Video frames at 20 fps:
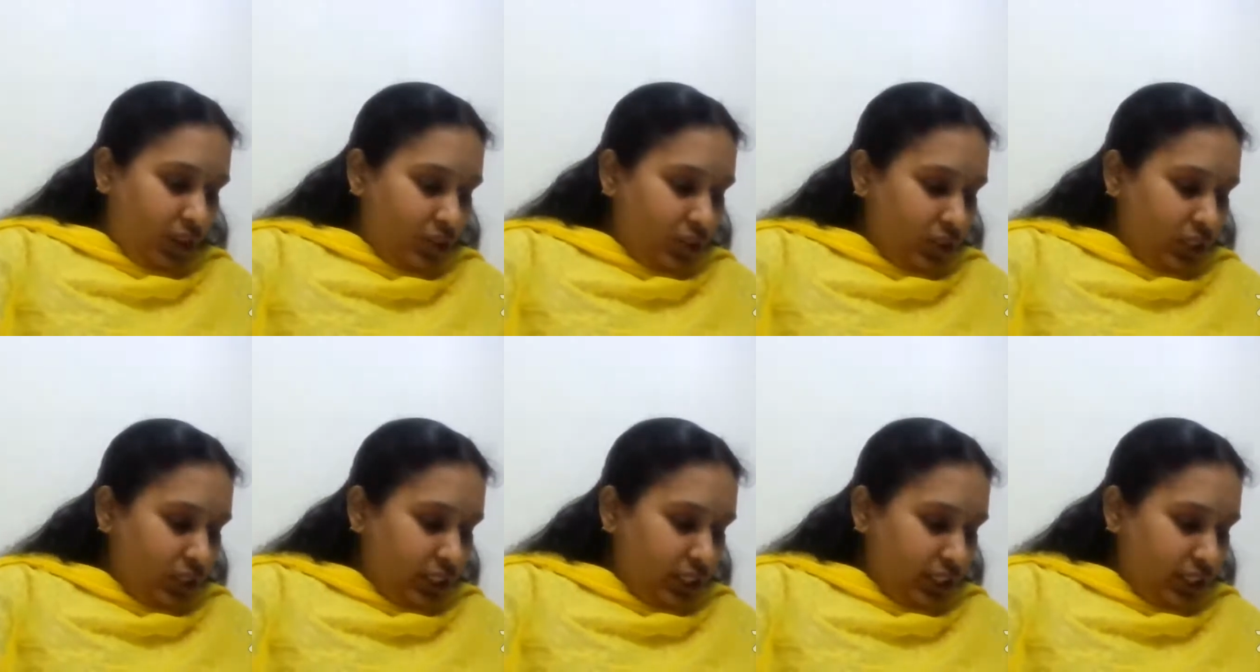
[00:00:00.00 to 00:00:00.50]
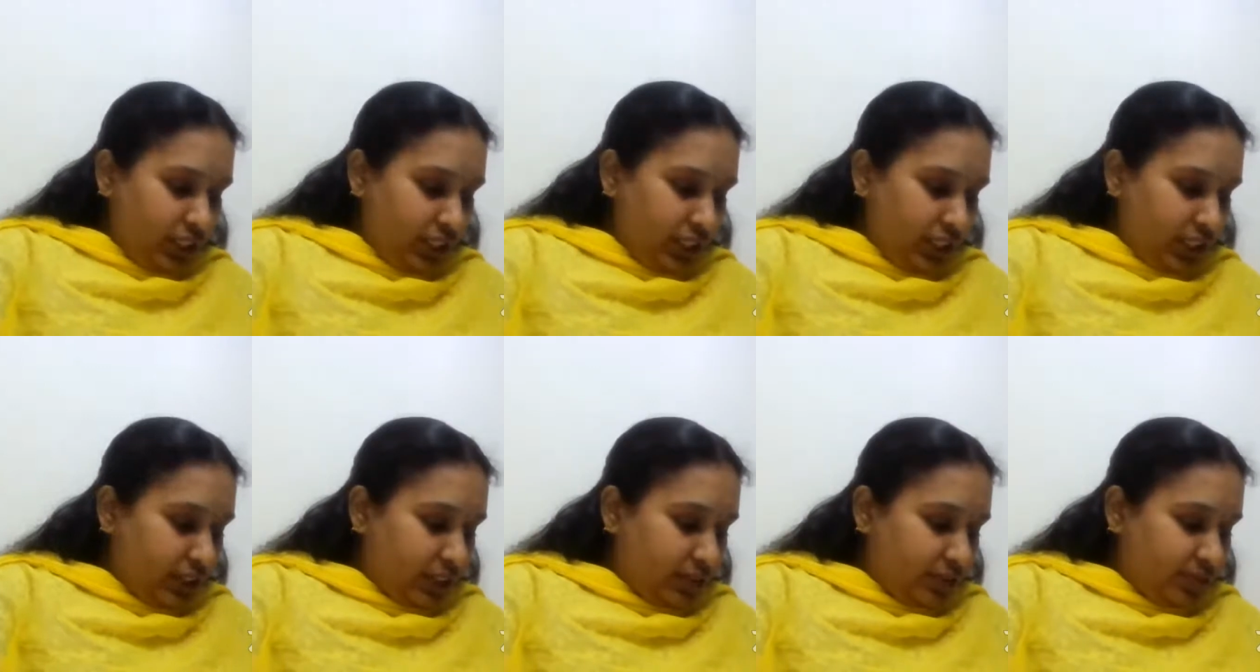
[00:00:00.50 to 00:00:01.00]
சொல்லிட்டு
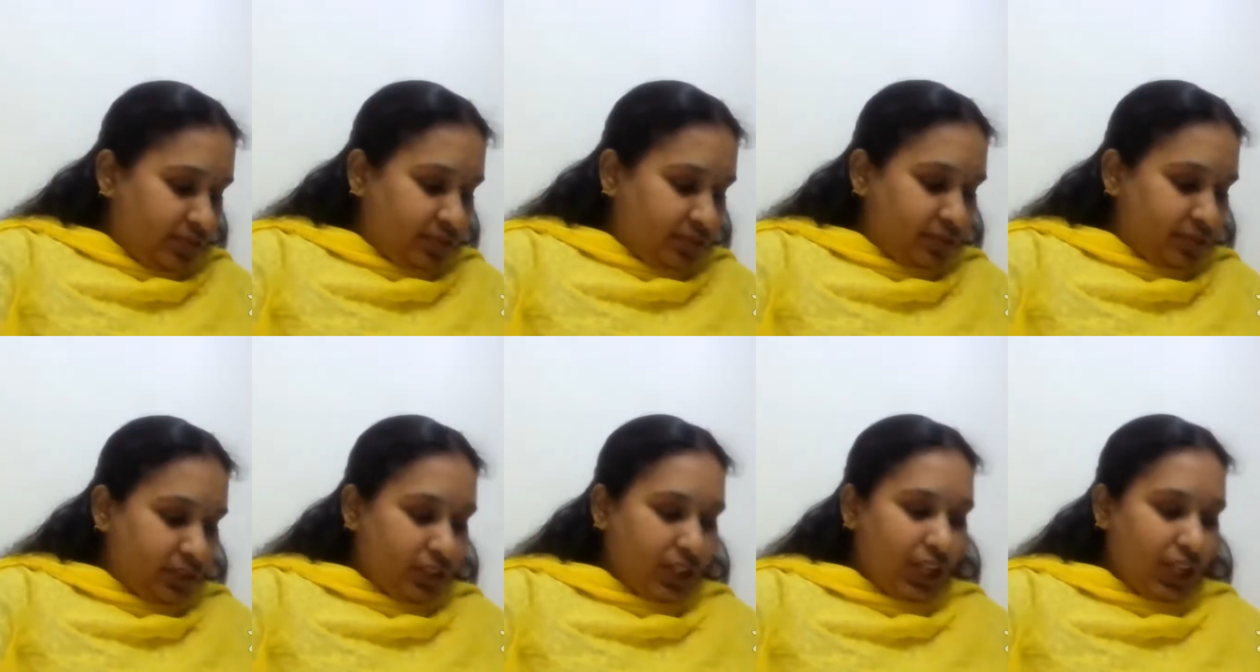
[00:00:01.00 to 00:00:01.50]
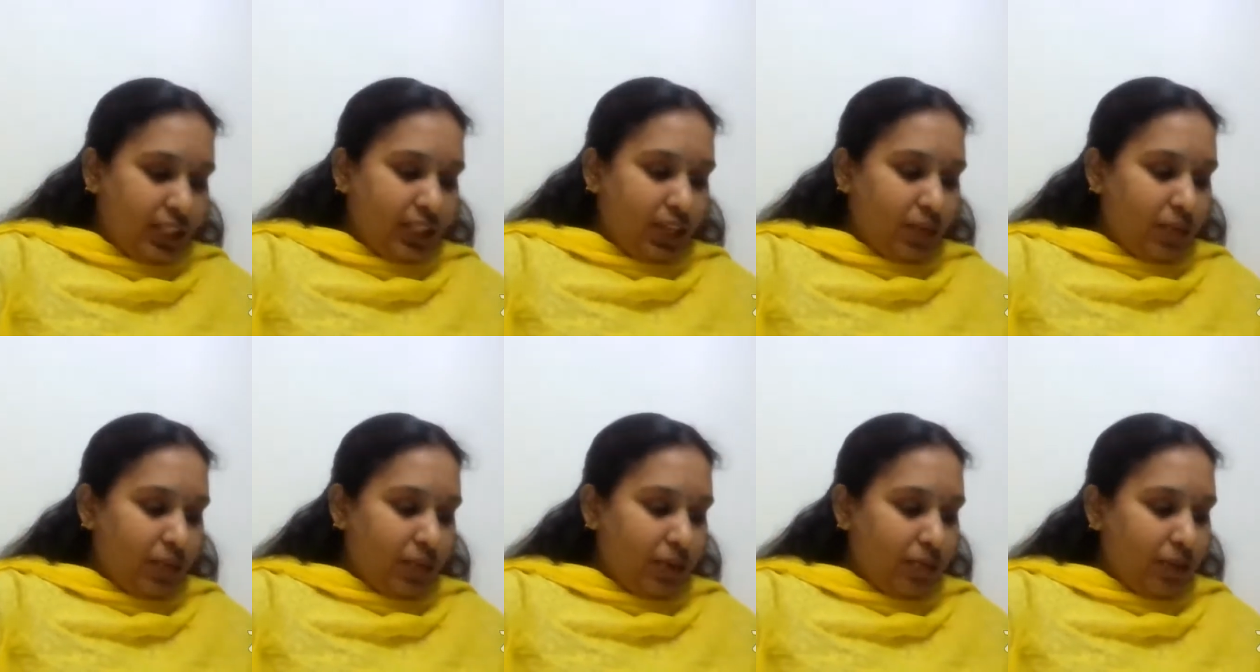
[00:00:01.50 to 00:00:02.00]
இருந்தாங்களாம்
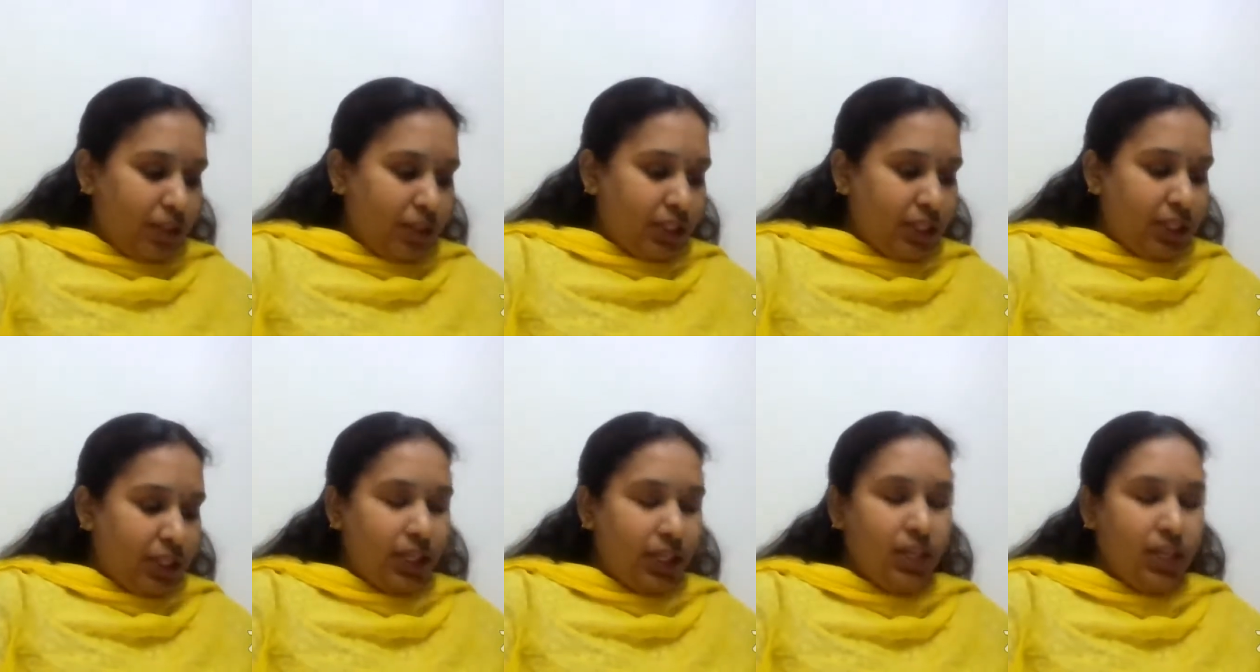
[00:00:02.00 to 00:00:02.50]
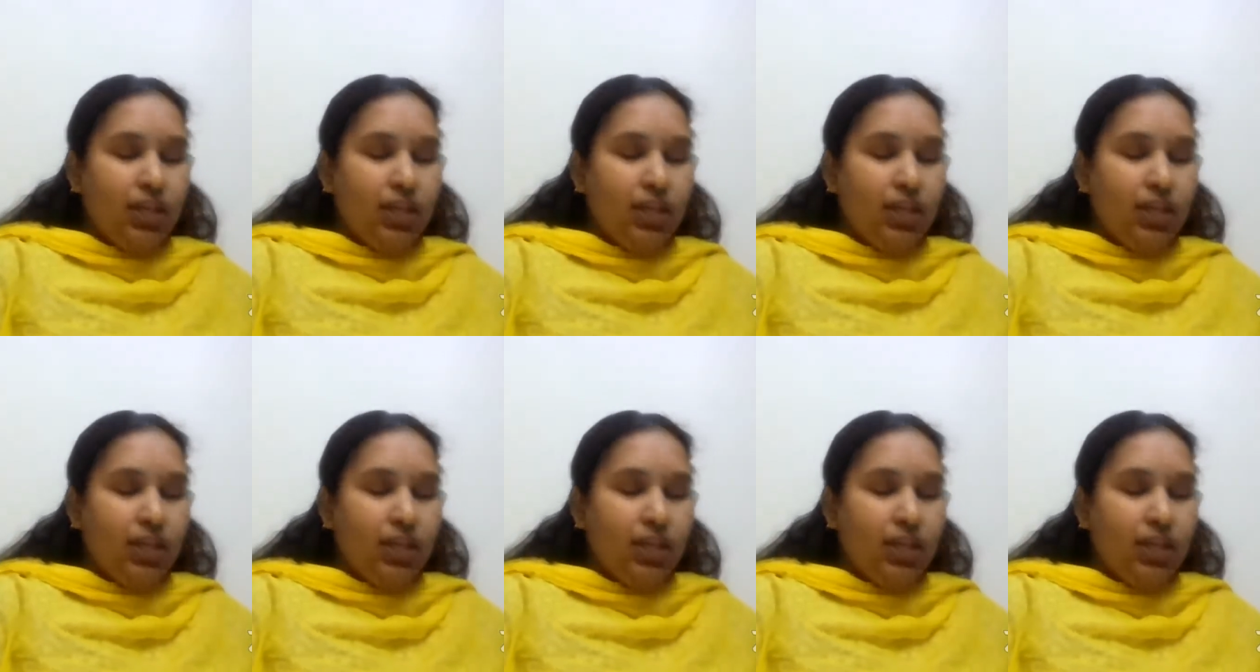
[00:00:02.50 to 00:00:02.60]
அதுக்கப்புறம் பாத்தீங்கன்னா